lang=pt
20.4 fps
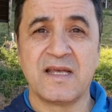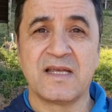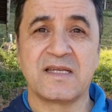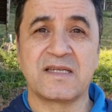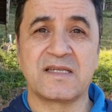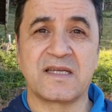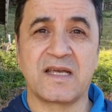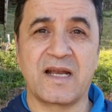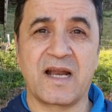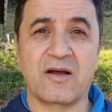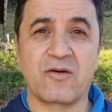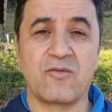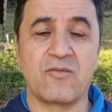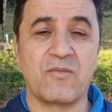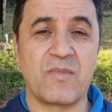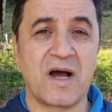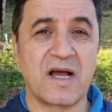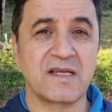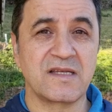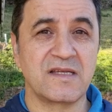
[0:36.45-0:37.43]
será com
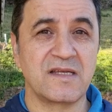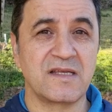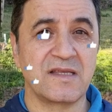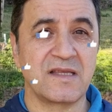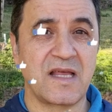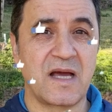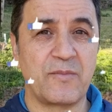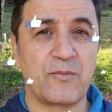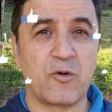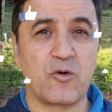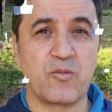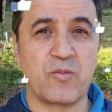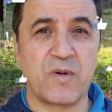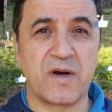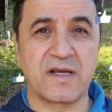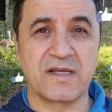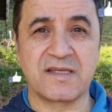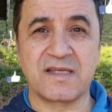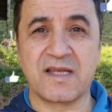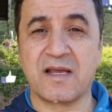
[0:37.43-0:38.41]
base na
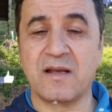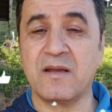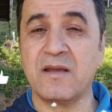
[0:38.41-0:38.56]
poupança,